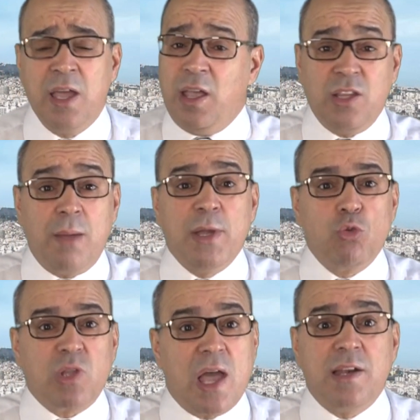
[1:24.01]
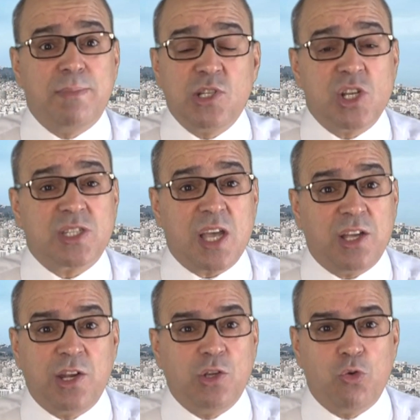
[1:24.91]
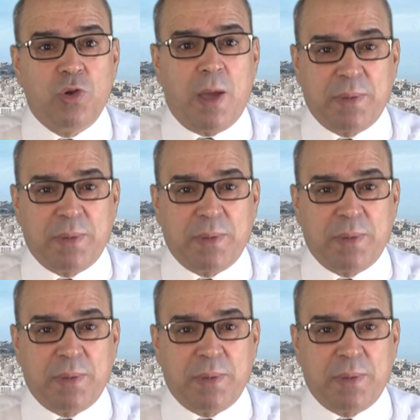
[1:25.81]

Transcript: عندما يطالب الجزائريون